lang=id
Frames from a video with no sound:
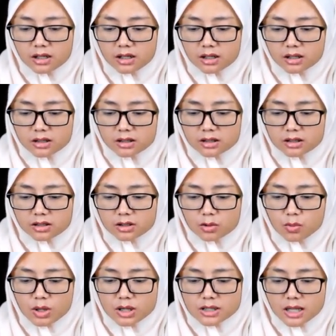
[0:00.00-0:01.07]
e,
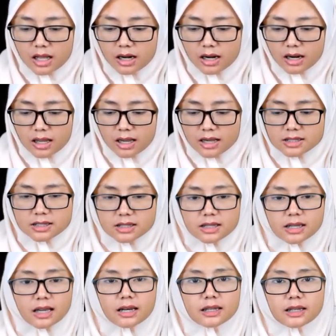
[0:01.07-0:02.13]
luas alas
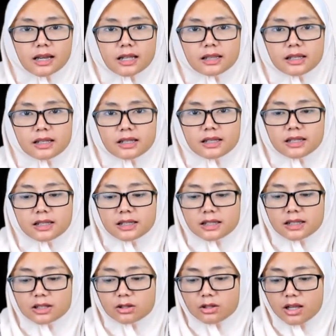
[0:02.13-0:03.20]
dikalikan tinggi
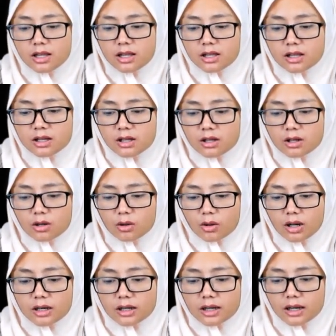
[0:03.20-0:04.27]
gitu ya. Rho
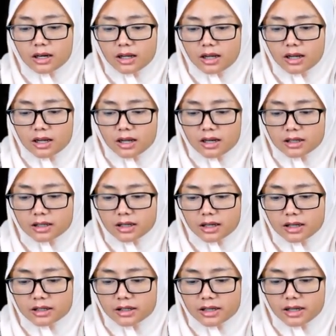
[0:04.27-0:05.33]
kalikan H
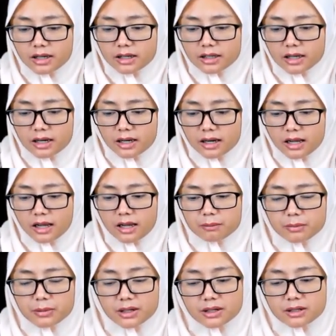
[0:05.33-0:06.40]
kalikan G kalikan A,
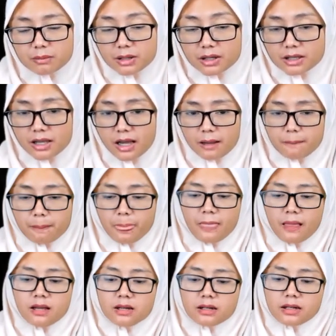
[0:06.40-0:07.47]
per dibagi A.
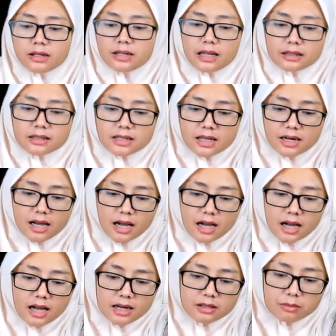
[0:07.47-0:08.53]
Nah di atas ada
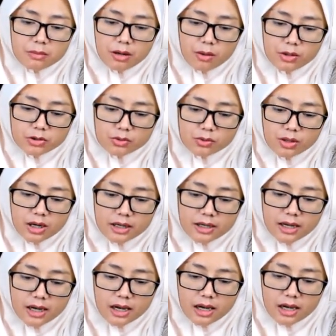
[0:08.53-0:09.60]
A, di bawah juga
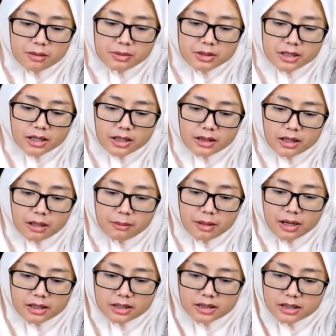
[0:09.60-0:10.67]
ada A, bisa kita
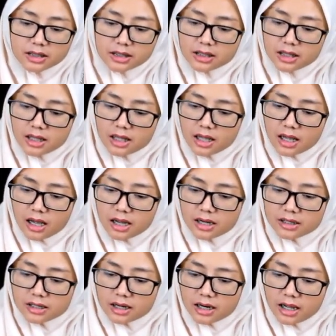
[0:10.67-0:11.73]
bagi. A
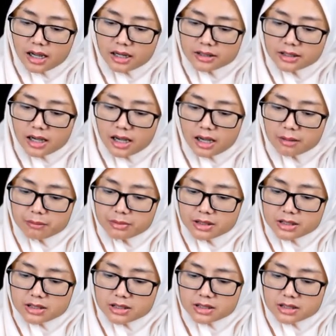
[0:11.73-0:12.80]
dengan A-nya
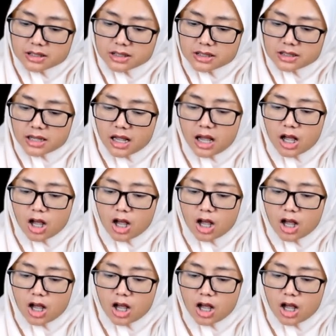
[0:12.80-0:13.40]
habis, sisa